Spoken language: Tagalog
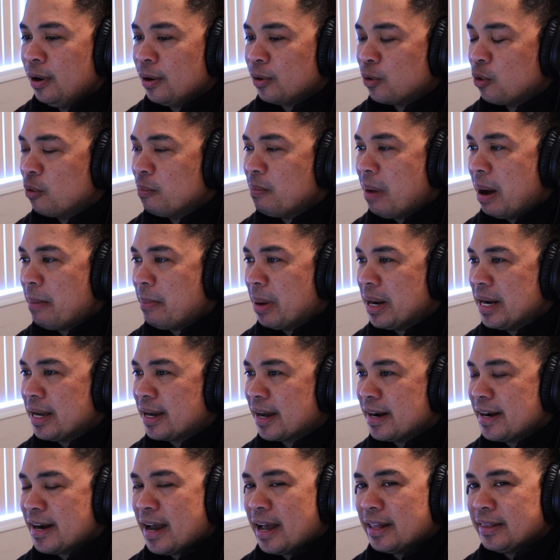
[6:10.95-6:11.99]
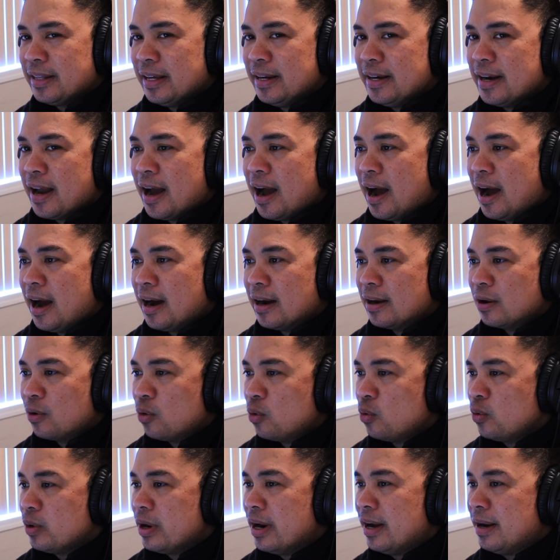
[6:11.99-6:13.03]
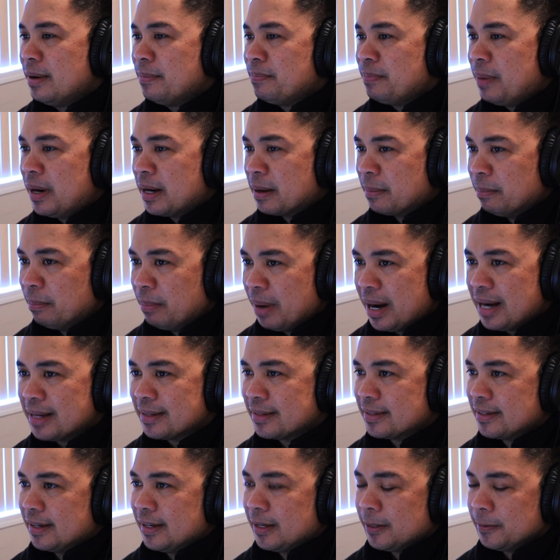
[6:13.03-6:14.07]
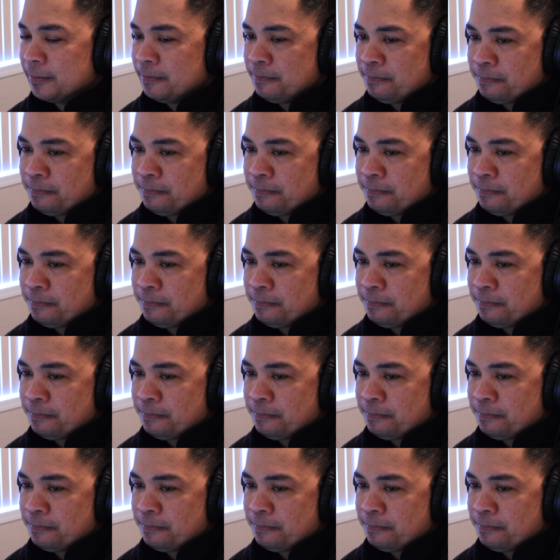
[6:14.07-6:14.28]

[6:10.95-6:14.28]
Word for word: kung babalikan natin ang unang pagbasa,